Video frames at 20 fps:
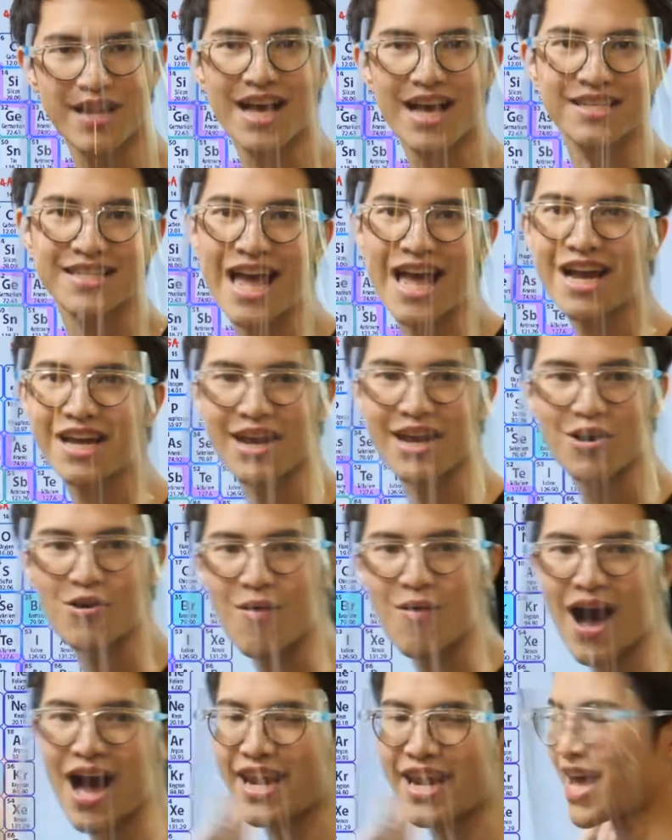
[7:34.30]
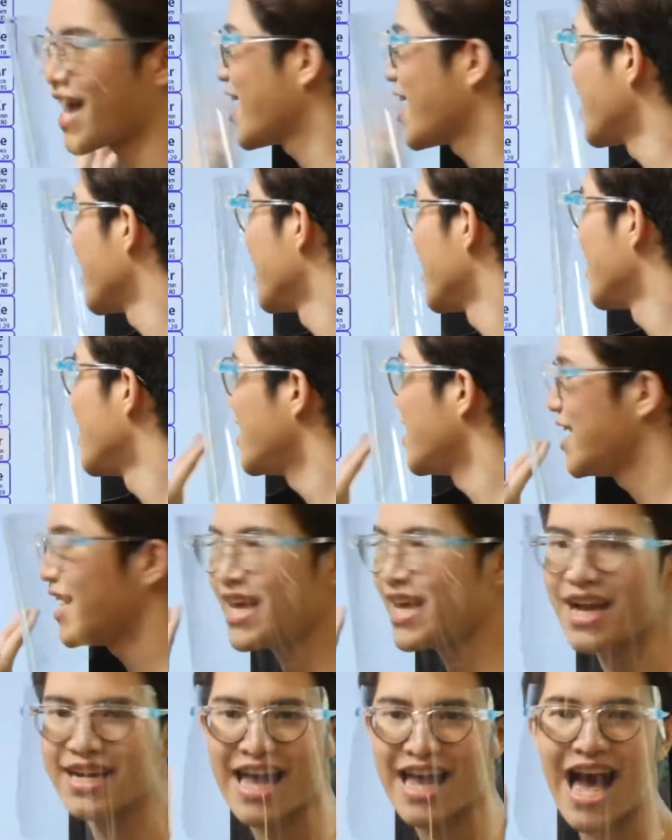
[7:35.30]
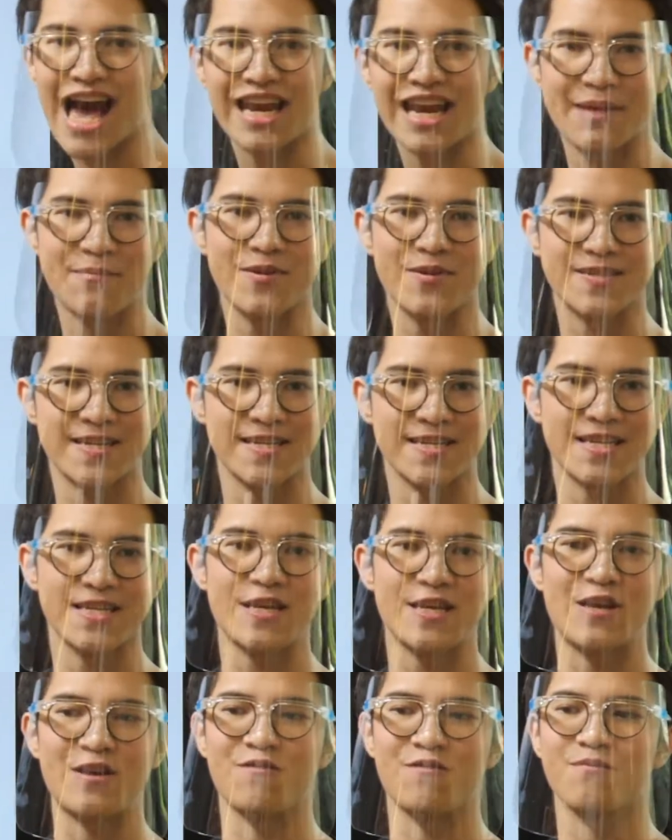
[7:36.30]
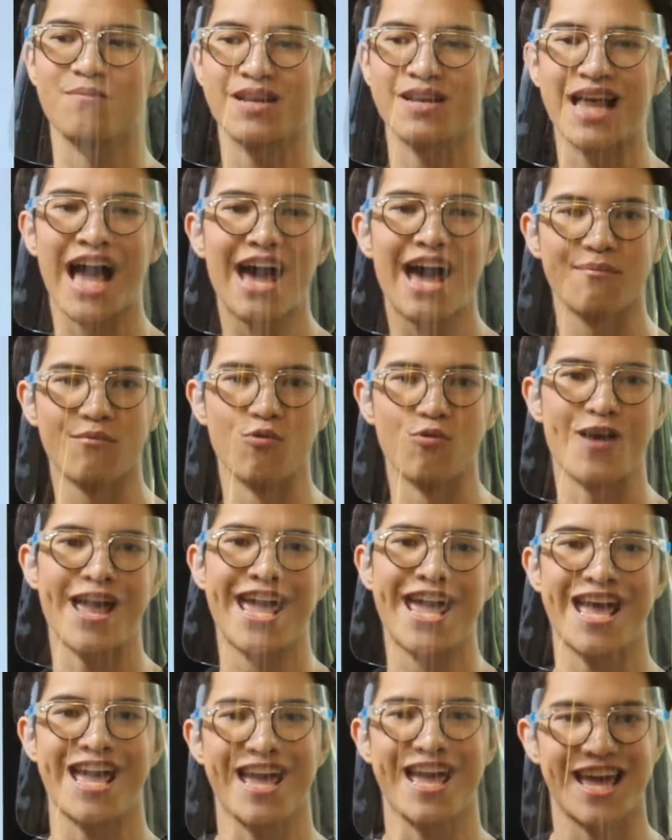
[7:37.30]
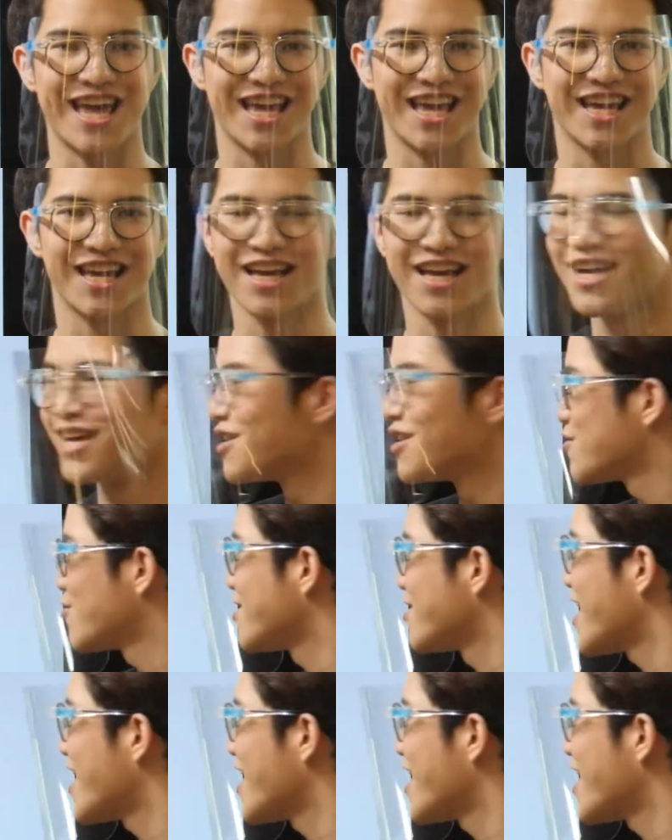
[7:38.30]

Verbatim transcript: ทางซ้ายกับทางขวาเนี่ยเรียกธาตุ representative เป็นธาตุหมู่ A ส่วน